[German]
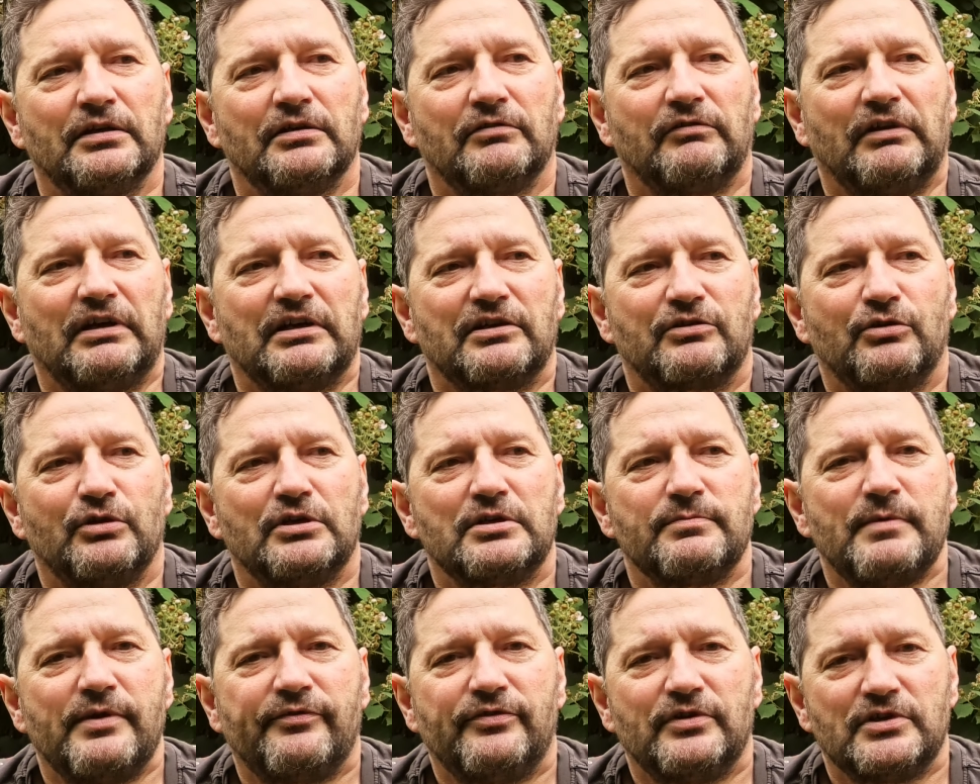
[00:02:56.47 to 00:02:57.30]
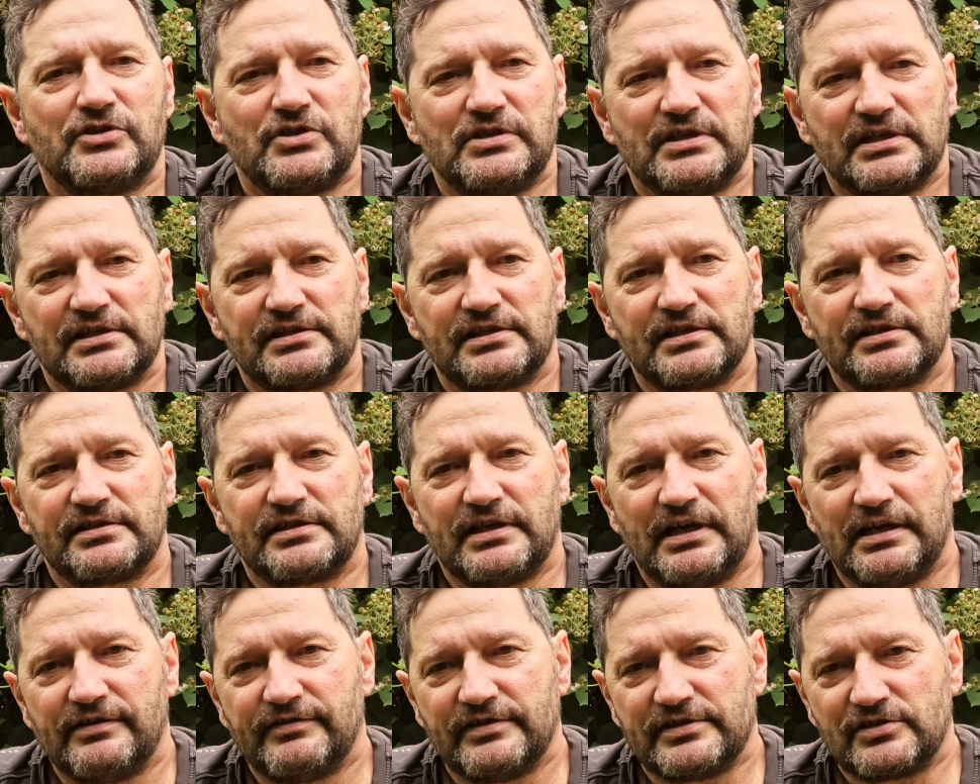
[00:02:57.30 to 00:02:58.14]
Weil könnt ihr mir vorstellen, dass das
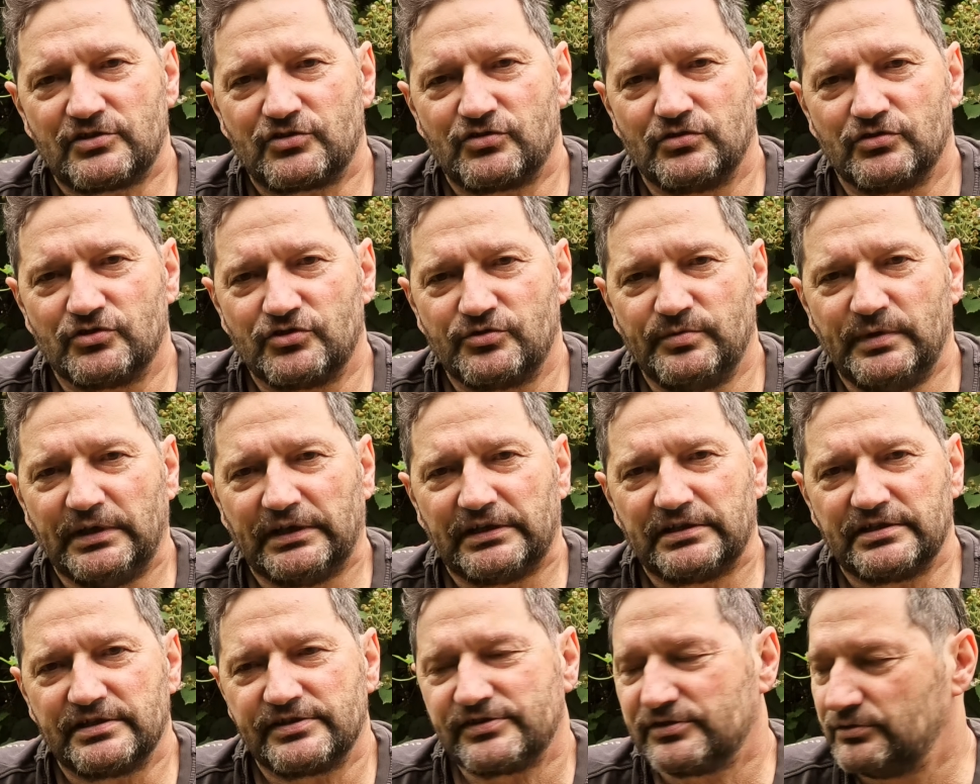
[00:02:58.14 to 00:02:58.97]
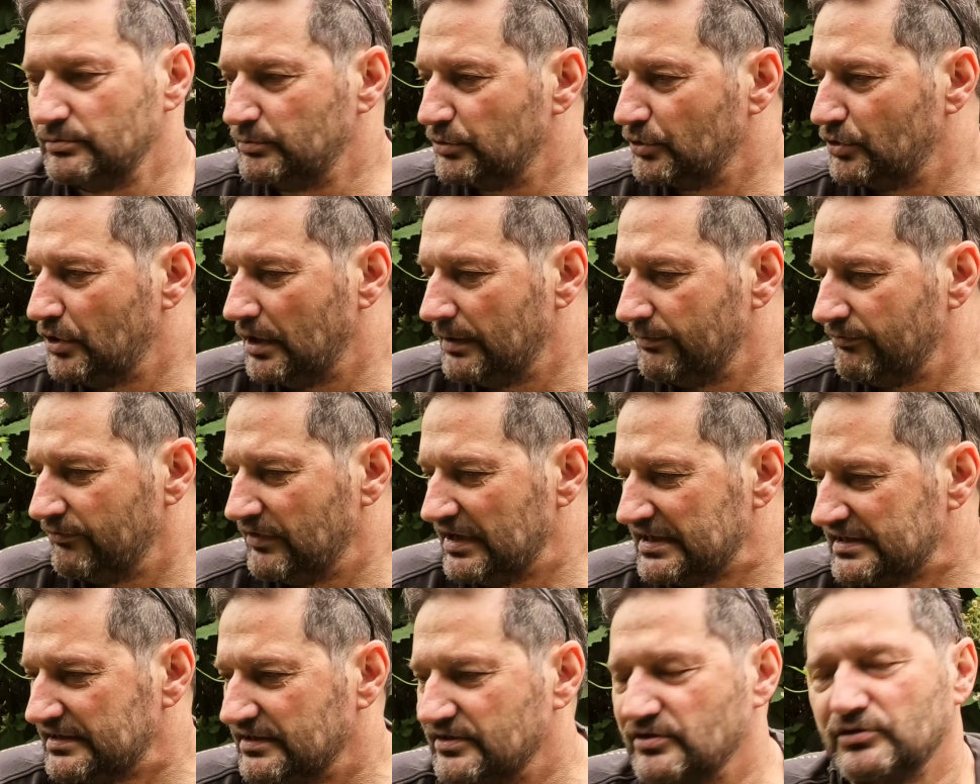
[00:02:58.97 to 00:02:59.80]
teilweise schon schwierig ist zu bekommen.
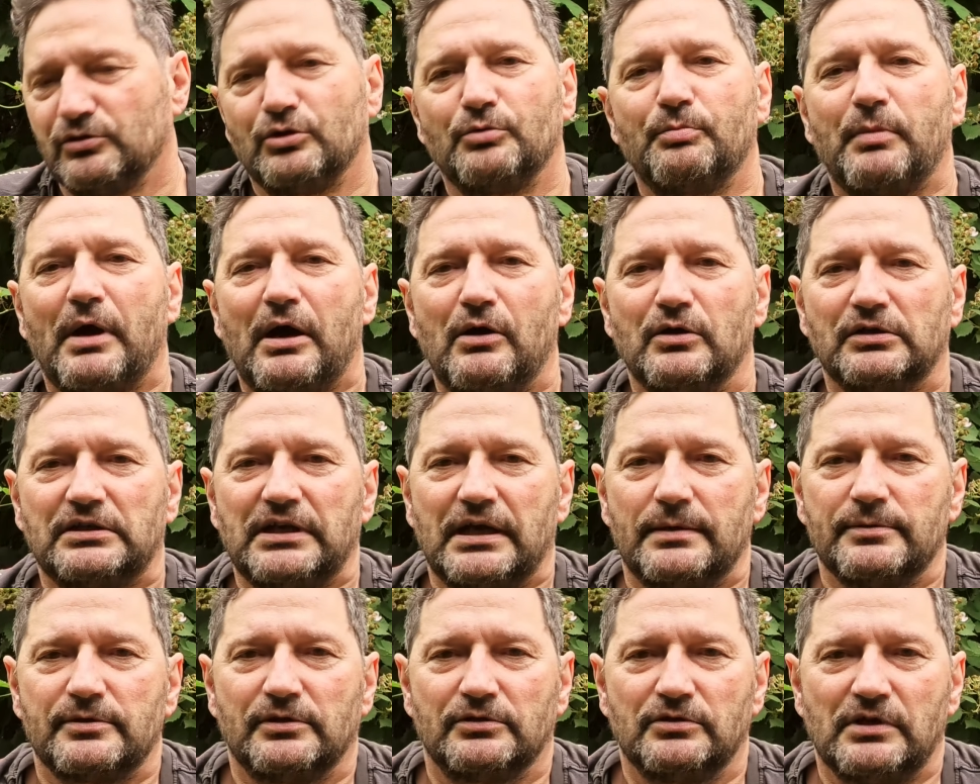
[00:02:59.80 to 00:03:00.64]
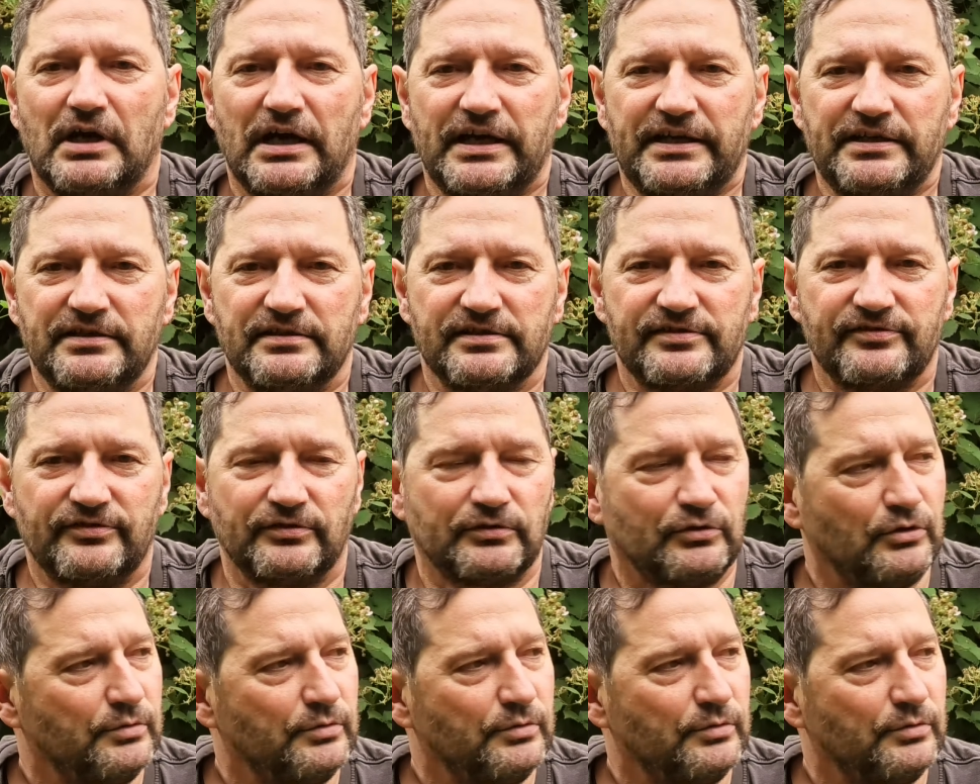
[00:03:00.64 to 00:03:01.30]
Wer es also noch braucht, da habe ich auch noch einiges von